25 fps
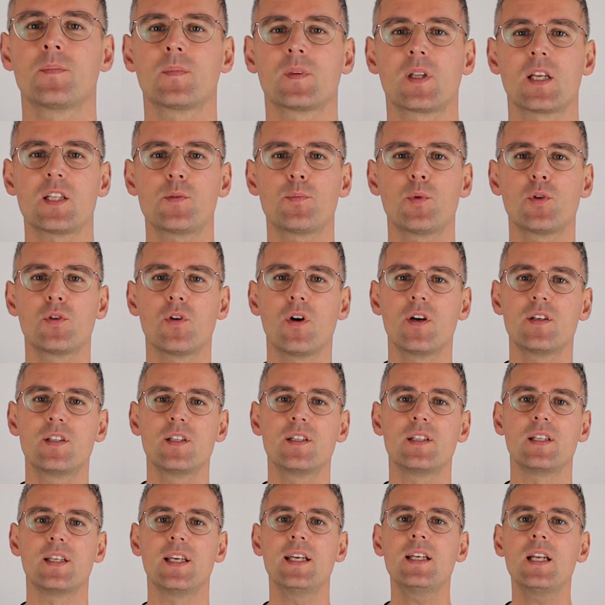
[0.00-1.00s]
Das
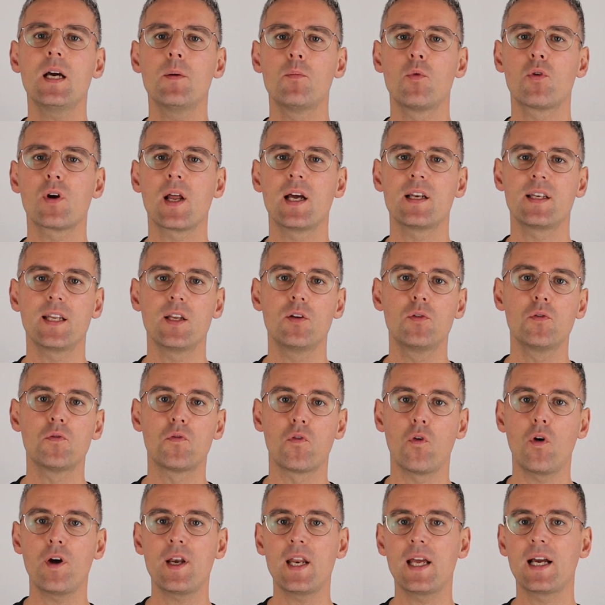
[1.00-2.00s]
bedeutet, jeder Monat, den du
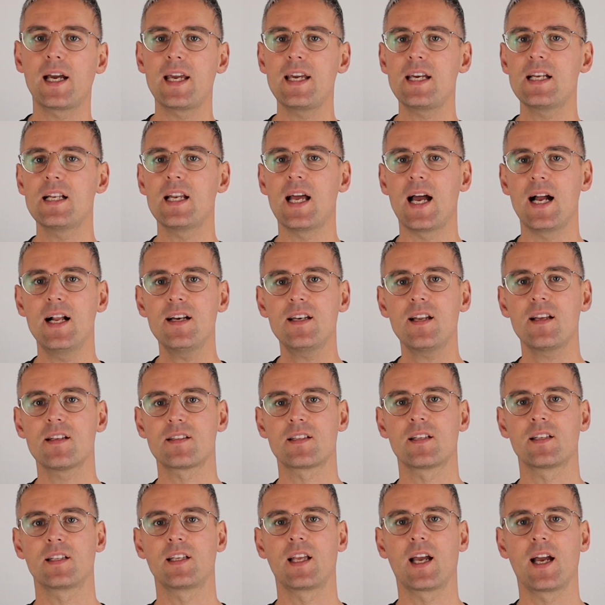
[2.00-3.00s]
vor der
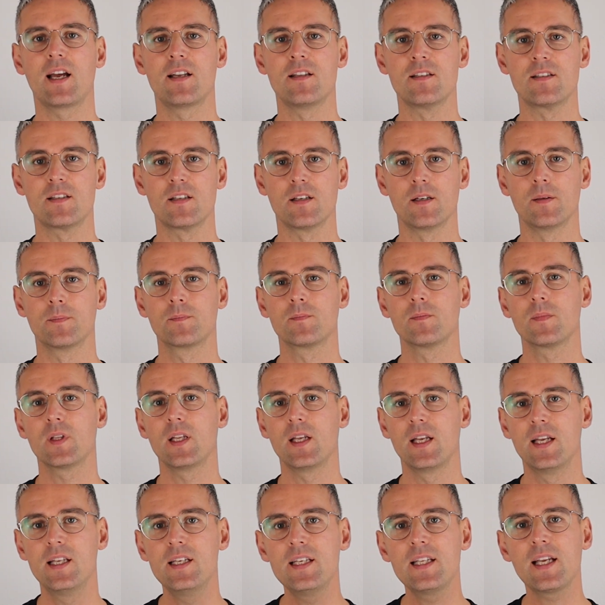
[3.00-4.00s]
Regelaltersgrenze
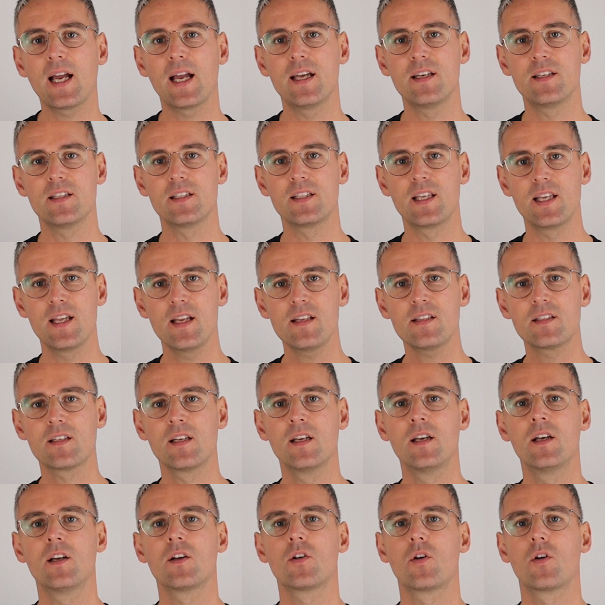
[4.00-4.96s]
in die Rente gehst,